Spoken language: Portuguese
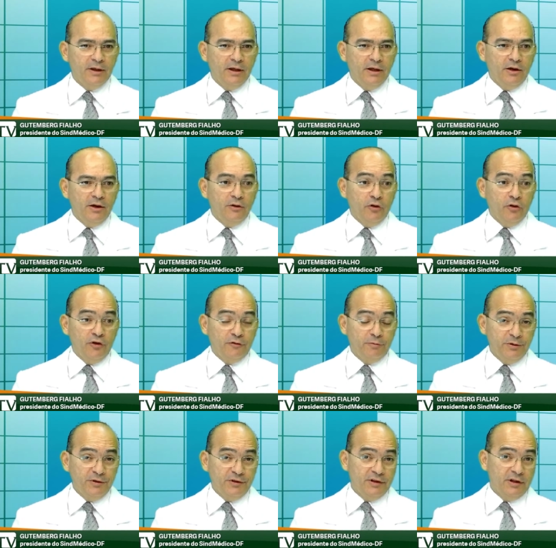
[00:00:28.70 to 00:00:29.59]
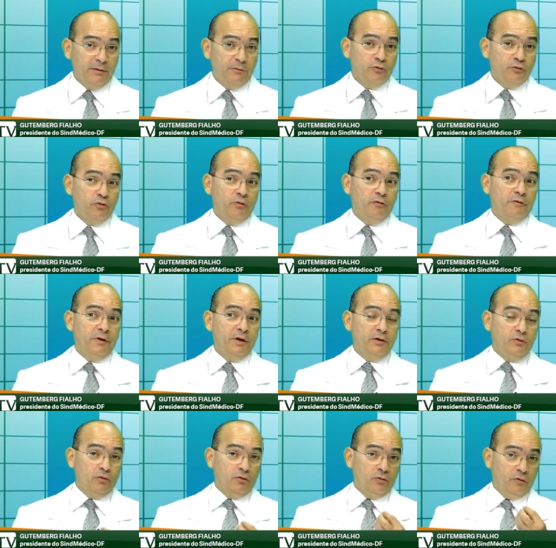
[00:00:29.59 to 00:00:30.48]
Nós precisamos ouvir
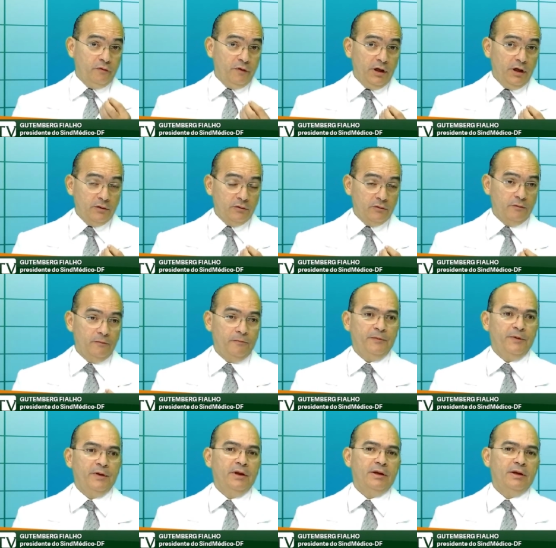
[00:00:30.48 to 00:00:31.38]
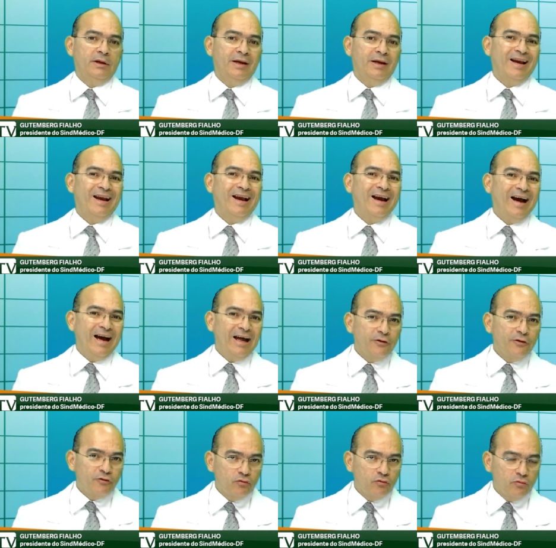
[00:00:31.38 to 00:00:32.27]
do governo que,
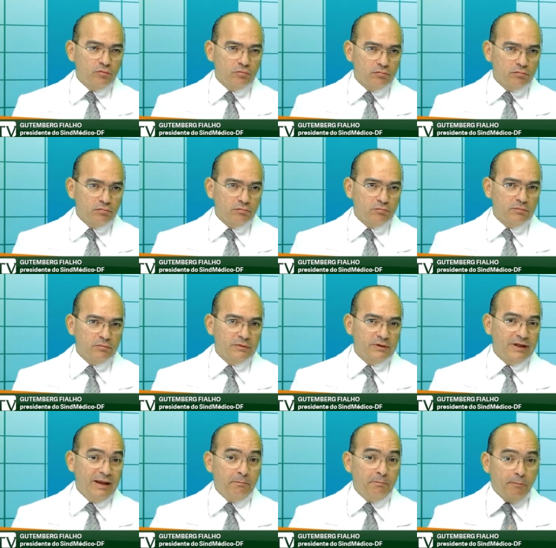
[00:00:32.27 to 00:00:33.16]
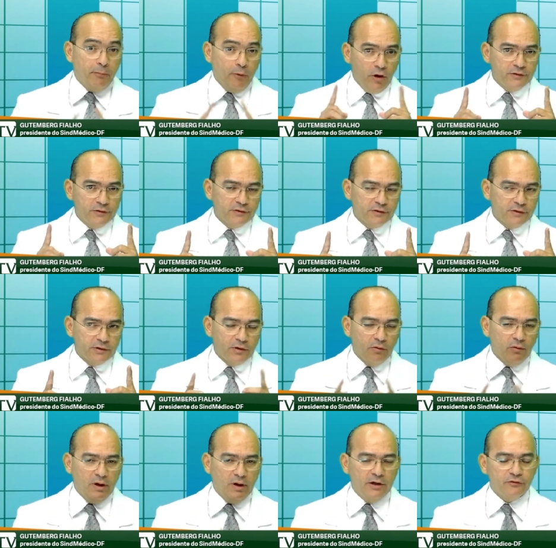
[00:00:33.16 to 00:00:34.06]
caso na hipótese, que
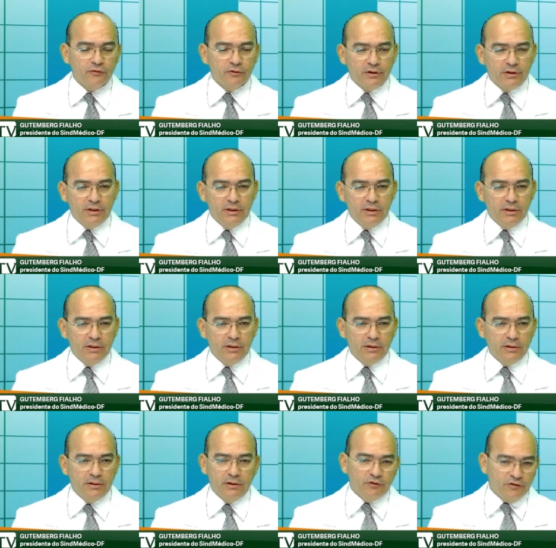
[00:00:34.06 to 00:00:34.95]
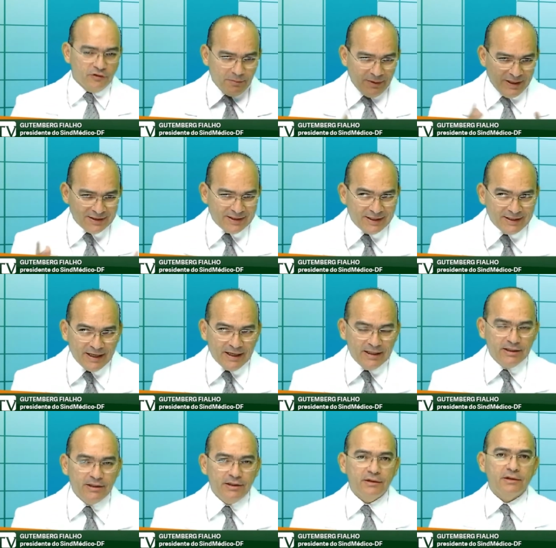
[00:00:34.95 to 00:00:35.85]
eu acho que não se
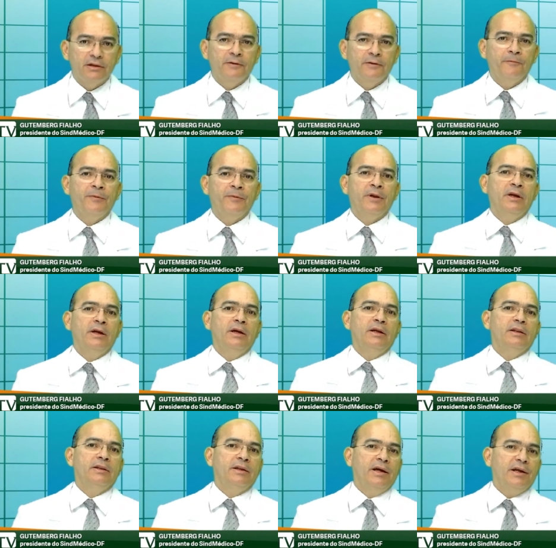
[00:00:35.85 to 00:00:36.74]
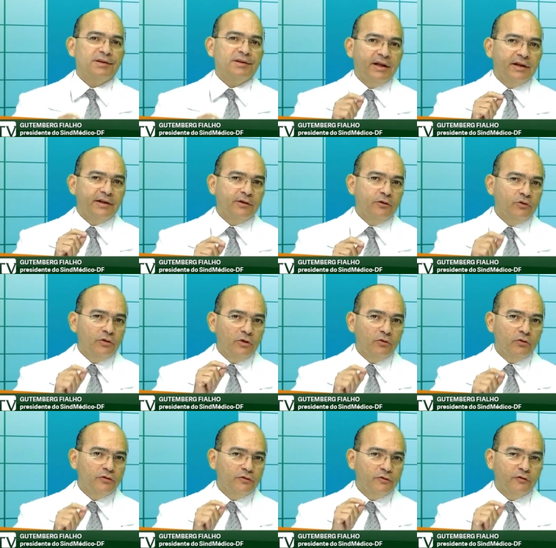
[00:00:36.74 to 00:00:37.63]
materialize, dessa ação de
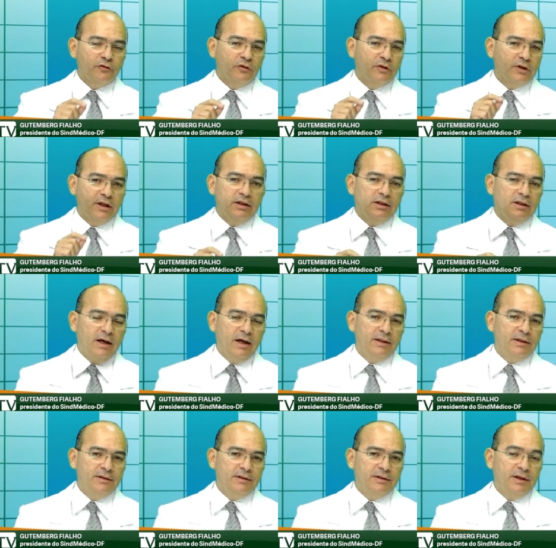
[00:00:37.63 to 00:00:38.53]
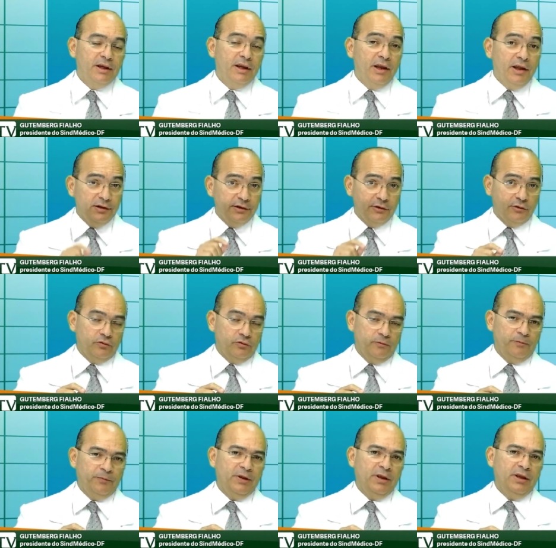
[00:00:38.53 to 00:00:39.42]
inconstitucionalidade ter êxito
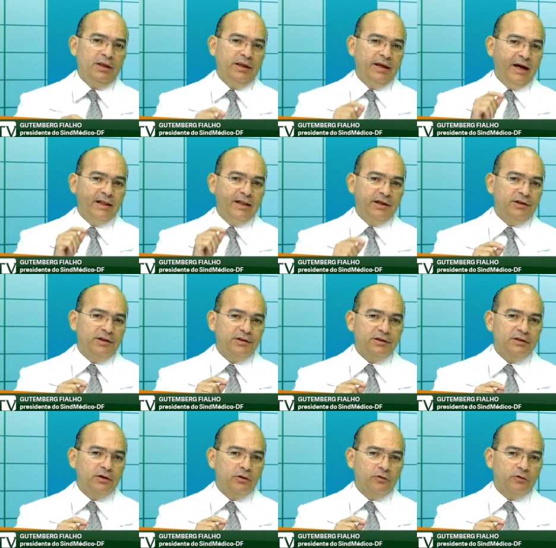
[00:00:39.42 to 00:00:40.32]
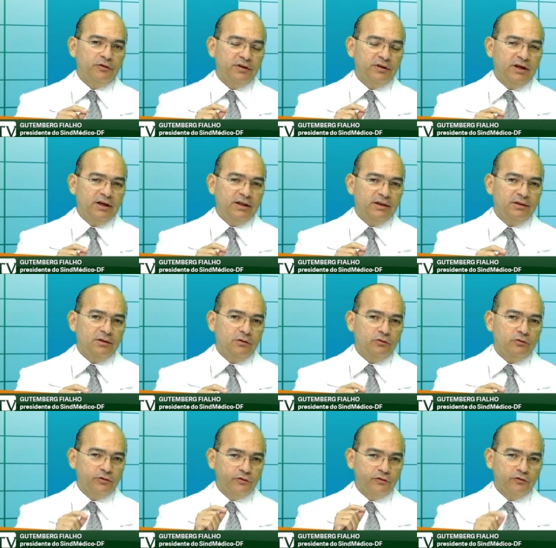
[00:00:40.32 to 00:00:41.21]
e as leis serem consideradas
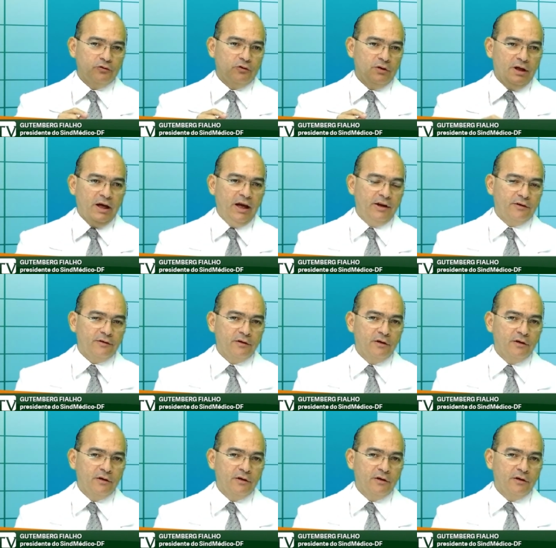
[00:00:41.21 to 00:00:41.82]
inconstitucionais,